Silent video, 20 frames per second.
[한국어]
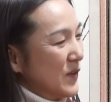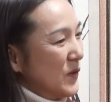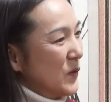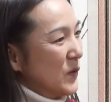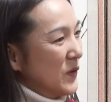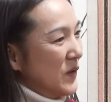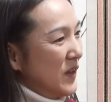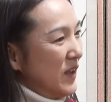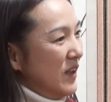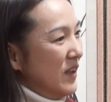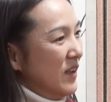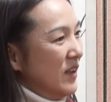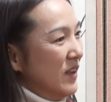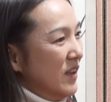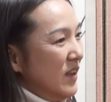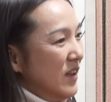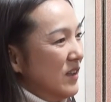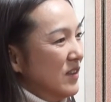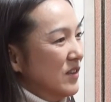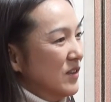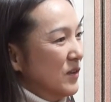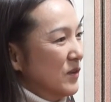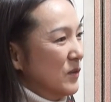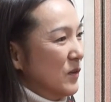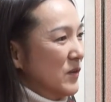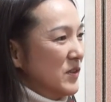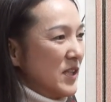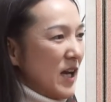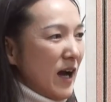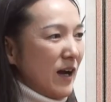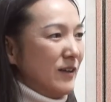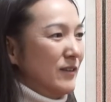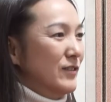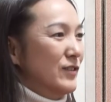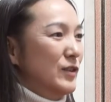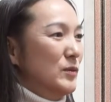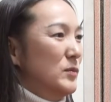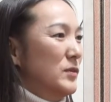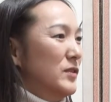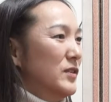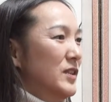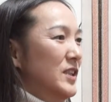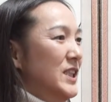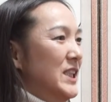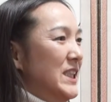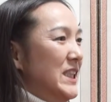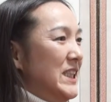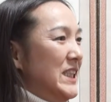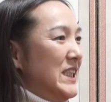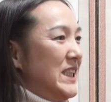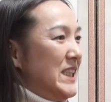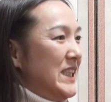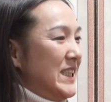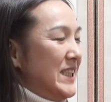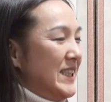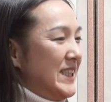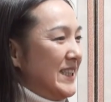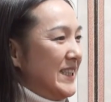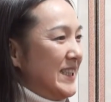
그렇게 했던 그렇죠. 안 그러면. 그래요.